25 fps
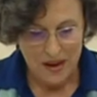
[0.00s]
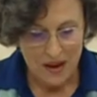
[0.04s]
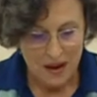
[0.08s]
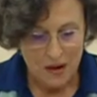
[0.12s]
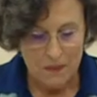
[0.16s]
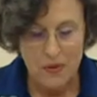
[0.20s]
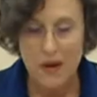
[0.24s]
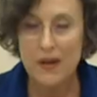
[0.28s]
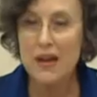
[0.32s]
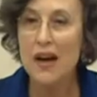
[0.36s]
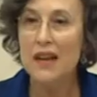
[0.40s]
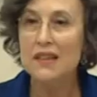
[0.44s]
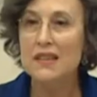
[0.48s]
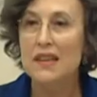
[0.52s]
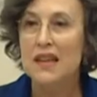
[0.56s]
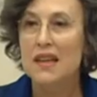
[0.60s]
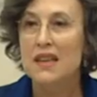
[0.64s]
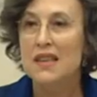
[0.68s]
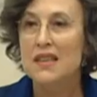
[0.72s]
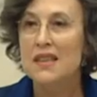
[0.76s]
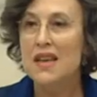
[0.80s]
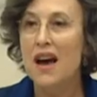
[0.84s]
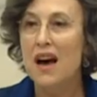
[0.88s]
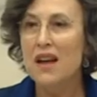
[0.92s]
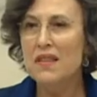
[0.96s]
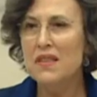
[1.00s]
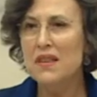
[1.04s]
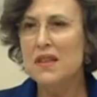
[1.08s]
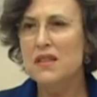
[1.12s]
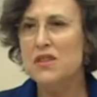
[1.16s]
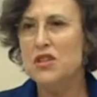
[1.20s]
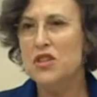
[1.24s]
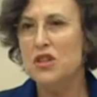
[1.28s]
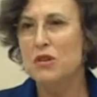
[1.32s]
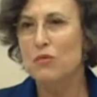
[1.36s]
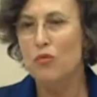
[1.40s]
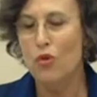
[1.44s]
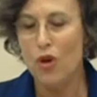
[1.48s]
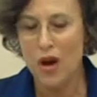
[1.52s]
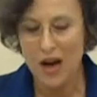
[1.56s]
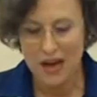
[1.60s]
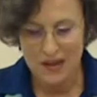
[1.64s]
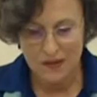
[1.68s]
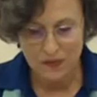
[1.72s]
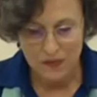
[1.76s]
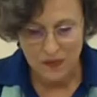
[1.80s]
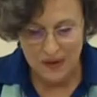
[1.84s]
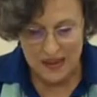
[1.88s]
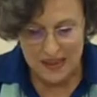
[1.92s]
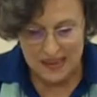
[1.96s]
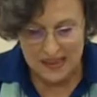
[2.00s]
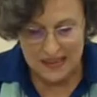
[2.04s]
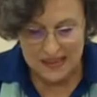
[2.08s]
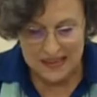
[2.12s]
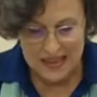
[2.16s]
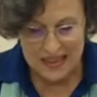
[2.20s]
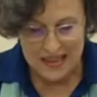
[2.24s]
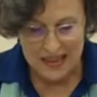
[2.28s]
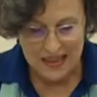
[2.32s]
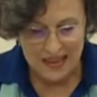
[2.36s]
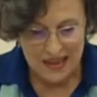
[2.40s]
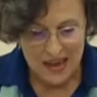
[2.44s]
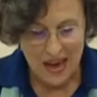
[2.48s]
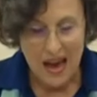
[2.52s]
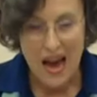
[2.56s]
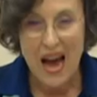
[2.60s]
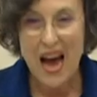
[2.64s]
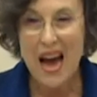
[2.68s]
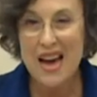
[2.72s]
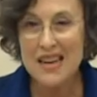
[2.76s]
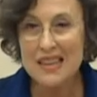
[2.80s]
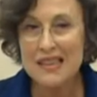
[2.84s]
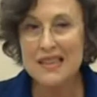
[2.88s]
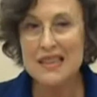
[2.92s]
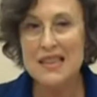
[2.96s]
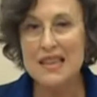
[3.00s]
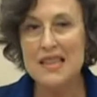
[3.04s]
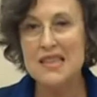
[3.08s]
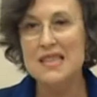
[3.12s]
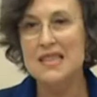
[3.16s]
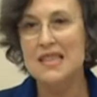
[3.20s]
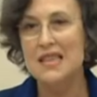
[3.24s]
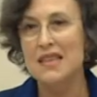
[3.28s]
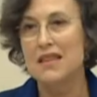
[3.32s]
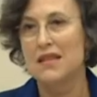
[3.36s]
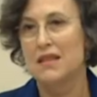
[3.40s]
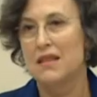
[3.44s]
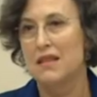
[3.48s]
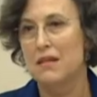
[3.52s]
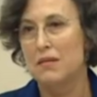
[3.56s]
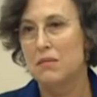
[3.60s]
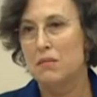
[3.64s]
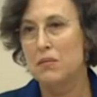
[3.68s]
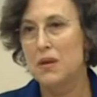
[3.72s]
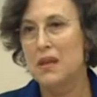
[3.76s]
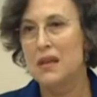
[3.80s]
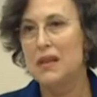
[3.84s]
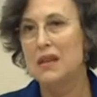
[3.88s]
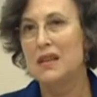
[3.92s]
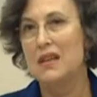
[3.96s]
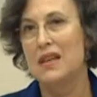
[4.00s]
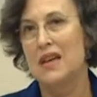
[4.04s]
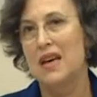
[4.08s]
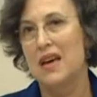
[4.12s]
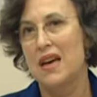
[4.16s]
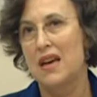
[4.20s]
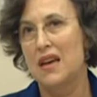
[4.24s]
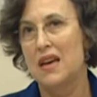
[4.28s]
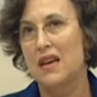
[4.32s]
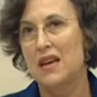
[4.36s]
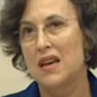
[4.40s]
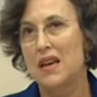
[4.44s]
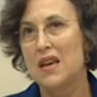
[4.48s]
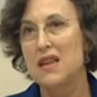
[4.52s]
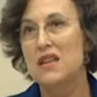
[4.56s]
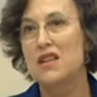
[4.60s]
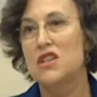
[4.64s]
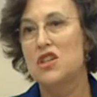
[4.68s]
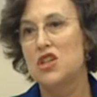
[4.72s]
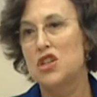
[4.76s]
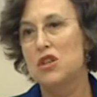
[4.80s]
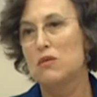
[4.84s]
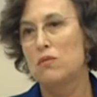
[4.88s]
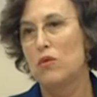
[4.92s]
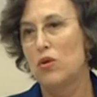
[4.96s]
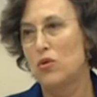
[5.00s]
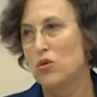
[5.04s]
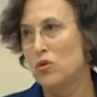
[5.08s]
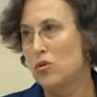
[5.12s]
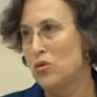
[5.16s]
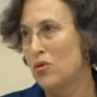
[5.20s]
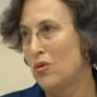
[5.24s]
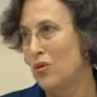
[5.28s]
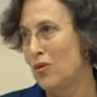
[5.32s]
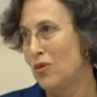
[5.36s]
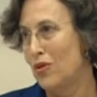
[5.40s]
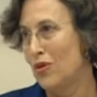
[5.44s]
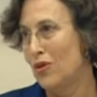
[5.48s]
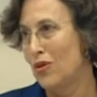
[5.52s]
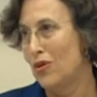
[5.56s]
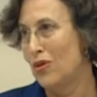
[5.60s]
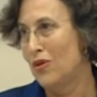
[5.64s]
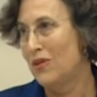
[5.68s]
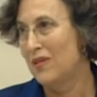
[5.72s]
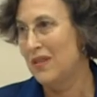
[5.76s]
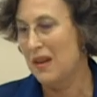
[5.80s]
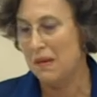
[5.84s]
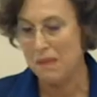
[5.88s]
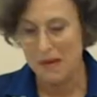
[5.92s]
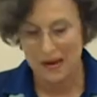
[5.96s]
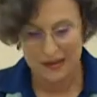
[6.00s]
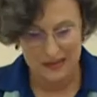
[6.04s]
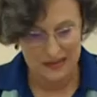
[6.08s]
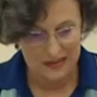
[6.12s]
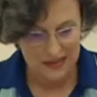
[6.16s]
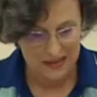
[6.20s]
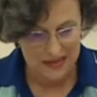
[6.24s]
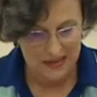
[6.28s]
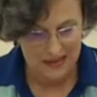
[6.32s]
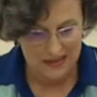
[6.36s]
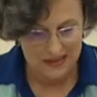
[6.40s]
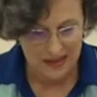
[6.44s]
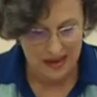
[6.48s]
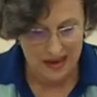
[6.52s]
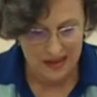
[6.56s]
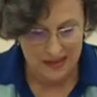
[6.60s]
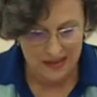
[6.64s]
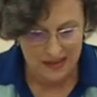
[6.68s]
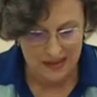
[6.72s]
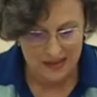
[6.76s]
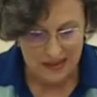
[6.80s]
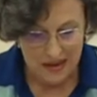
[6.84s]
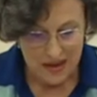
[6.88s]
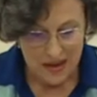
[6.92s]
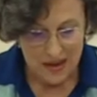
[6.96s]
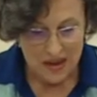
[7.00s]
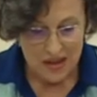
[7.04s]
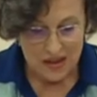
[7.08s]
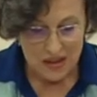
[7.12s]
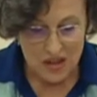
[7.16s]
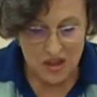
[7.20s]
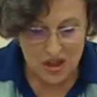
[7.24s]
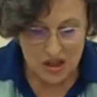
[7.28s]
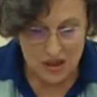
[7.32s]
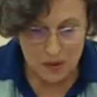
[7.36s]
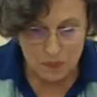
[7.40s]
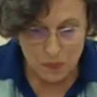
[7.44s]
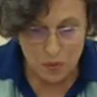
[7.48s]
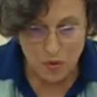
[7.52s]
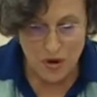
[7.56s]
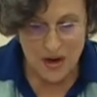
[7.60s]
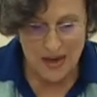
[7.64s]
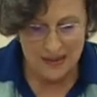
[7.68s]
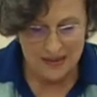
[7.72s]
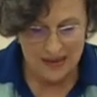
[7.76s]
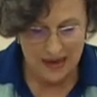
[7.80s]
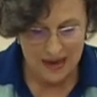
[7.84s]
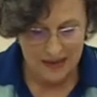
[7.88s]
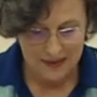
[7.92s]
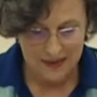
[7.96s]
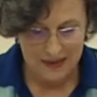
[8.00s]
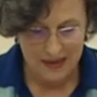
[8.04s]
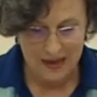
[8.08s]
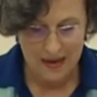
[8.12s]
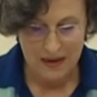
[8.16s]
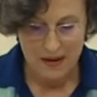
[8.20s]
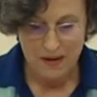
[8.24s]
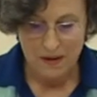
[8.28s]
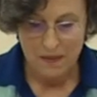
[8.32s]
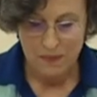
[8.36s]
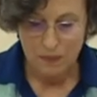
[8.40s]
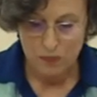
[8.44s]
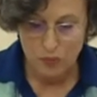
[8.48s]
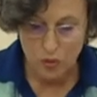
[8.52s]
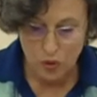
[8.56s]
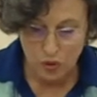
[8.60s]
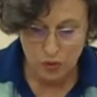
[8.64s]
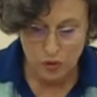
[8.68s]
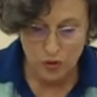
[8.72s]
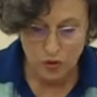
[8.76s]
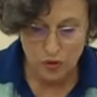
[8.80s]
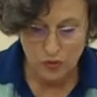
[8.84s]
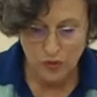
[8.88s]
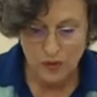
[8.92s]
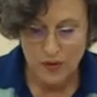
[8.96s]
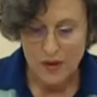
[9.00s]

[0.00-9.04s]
Fakat yalnızca muhaliflerin değil, herkesin bilgiye erişim özgürlüğü demektir internet. İşte bu nedenle bugün